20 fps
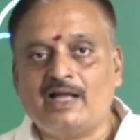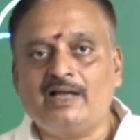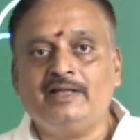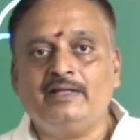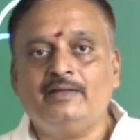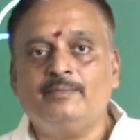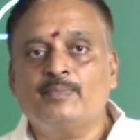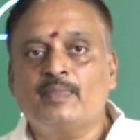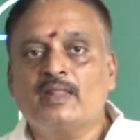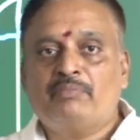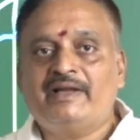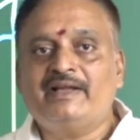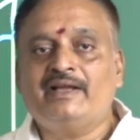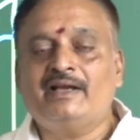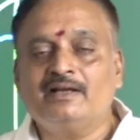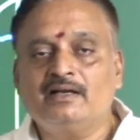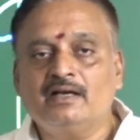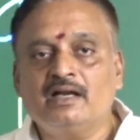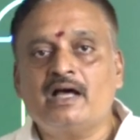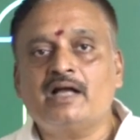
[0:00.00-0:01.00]
కానీ బై
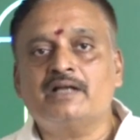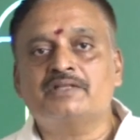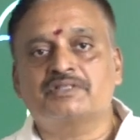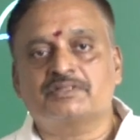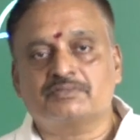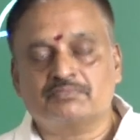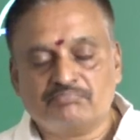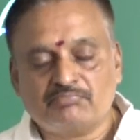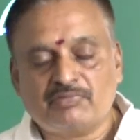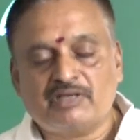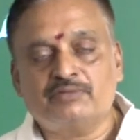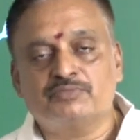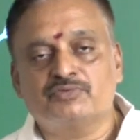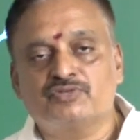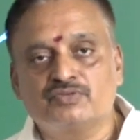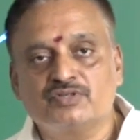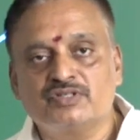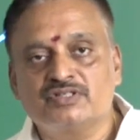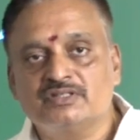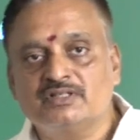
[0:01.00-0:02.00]
అండ్ లార్జ్ మనం
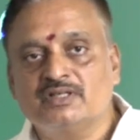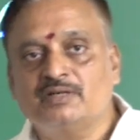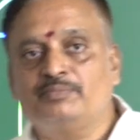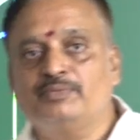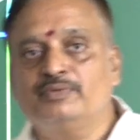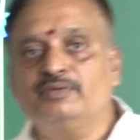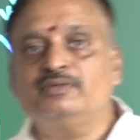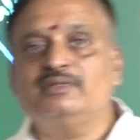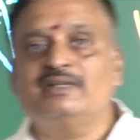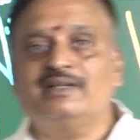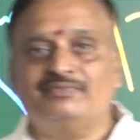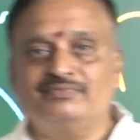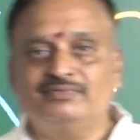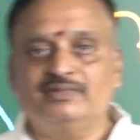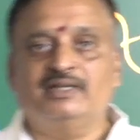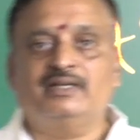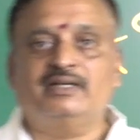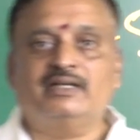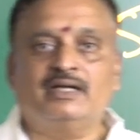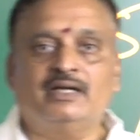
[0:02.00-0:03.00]
చూసినప్పుడు
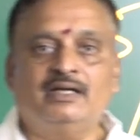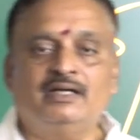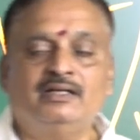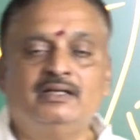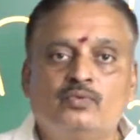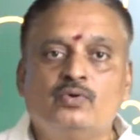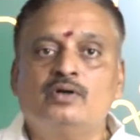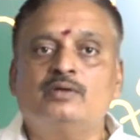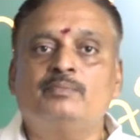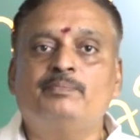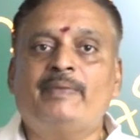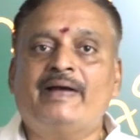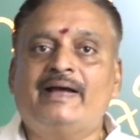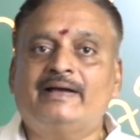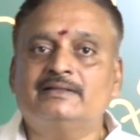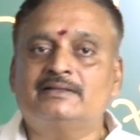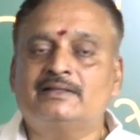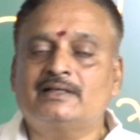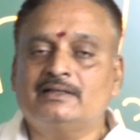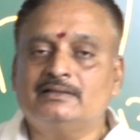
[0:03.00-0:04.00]
డెఫినెట్గా ఓట్
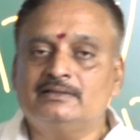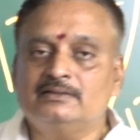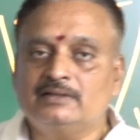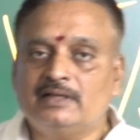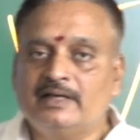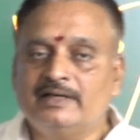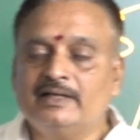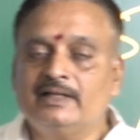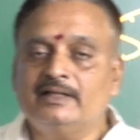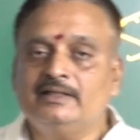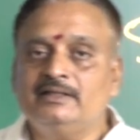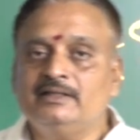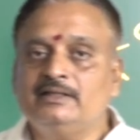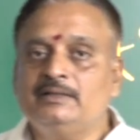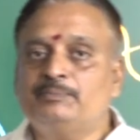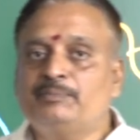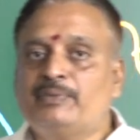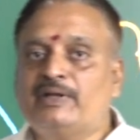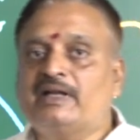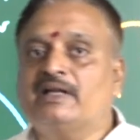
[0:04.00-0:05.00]
బ్యాంక్ అనేది
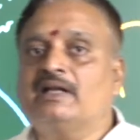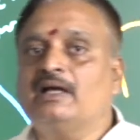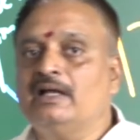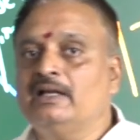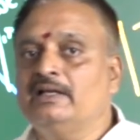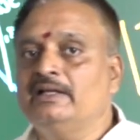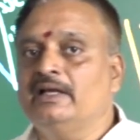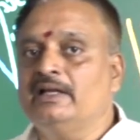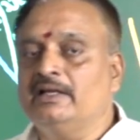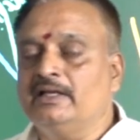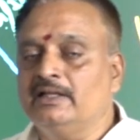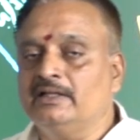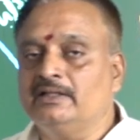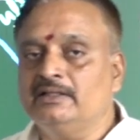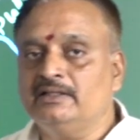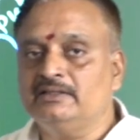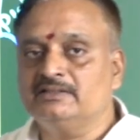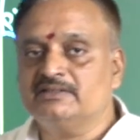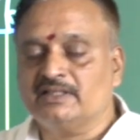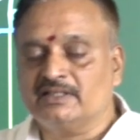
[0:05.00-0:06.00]
పెరగాలి
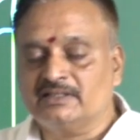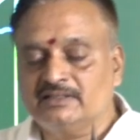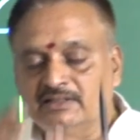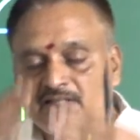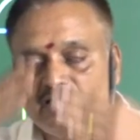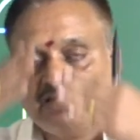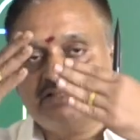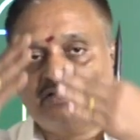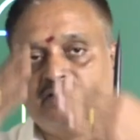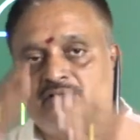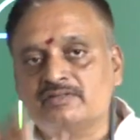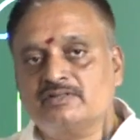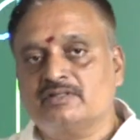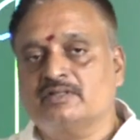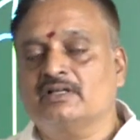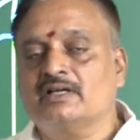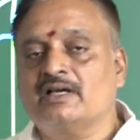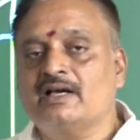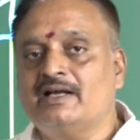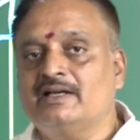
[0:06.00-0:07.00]
అనేది జగన్ గారు
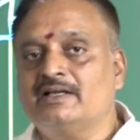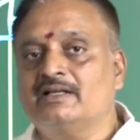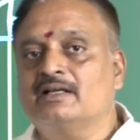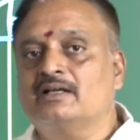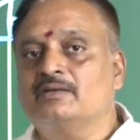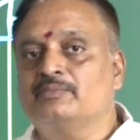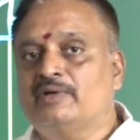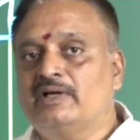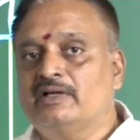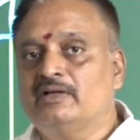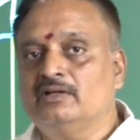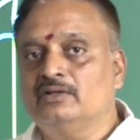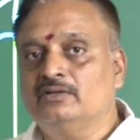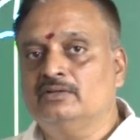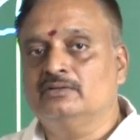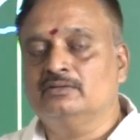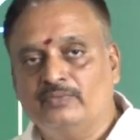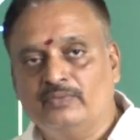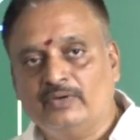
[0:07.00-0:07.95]
చేస్తున్న కార్యక్రమాల్లో